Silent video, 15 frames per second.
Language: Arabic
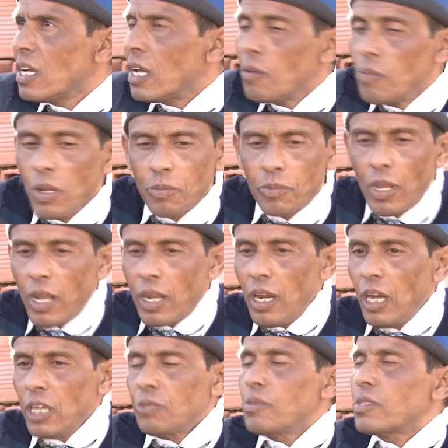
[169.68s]
البي تاعك
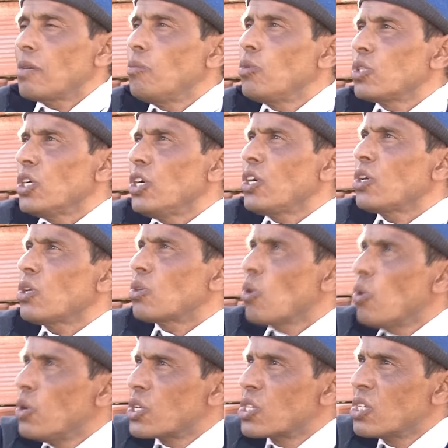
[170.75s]
علاش ما نسموش
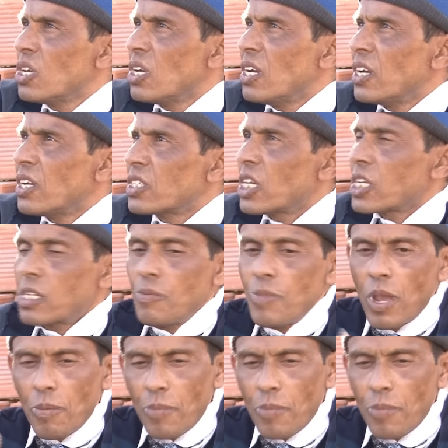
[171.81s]
تونس تسميه